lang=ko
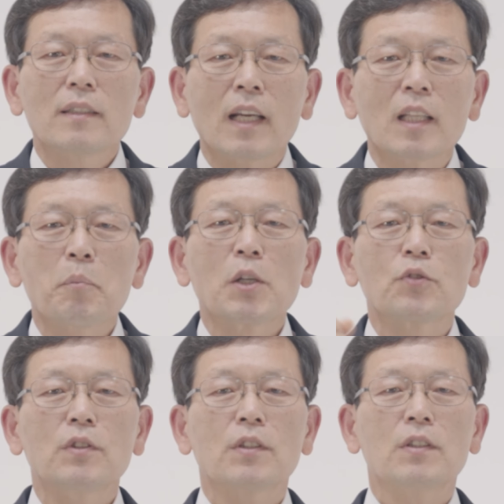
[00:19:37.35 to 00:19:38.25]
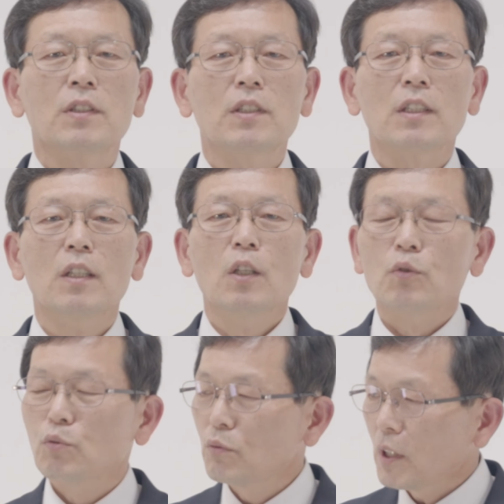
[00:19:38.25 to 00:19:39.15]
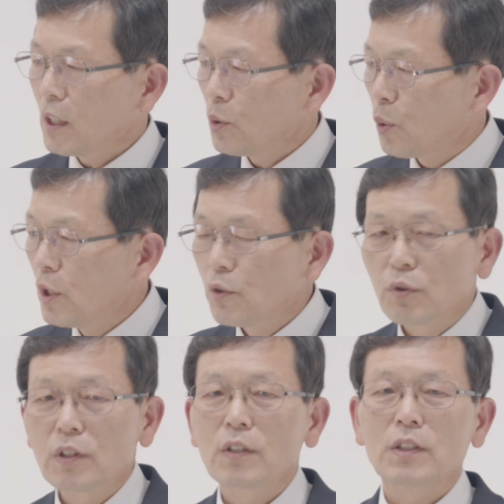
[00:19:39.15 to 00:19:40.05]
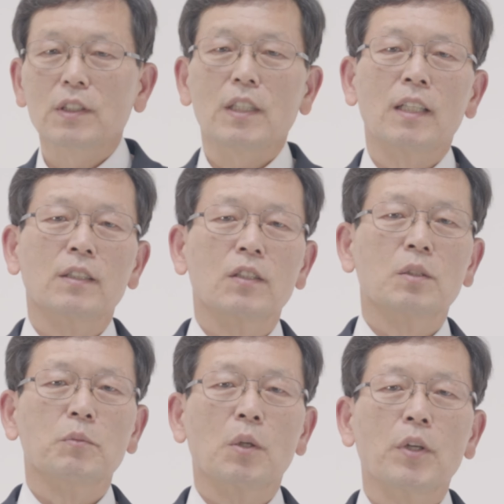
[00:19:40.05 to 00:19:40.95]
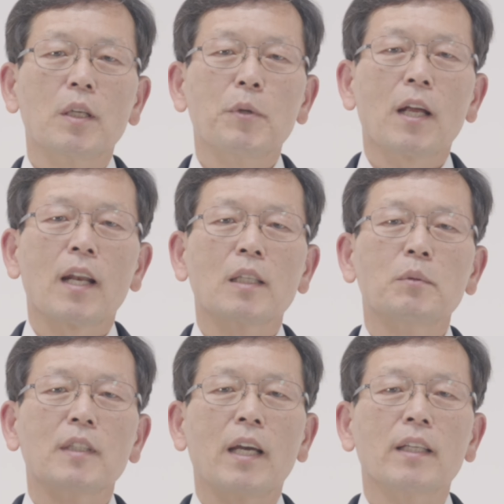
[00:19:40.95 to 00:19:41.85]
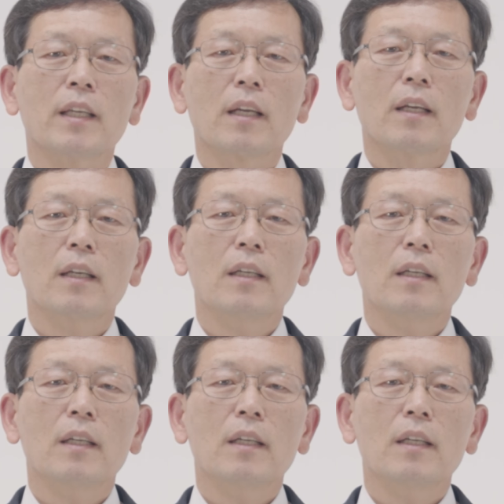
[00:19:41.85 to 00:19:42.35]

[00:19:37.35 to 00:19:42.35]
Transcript: 대답할 수 있는 것이지 누구에게 돌릴 수 있는 것이 아닌 것입니다. 왜냐하면 하나님은 나에게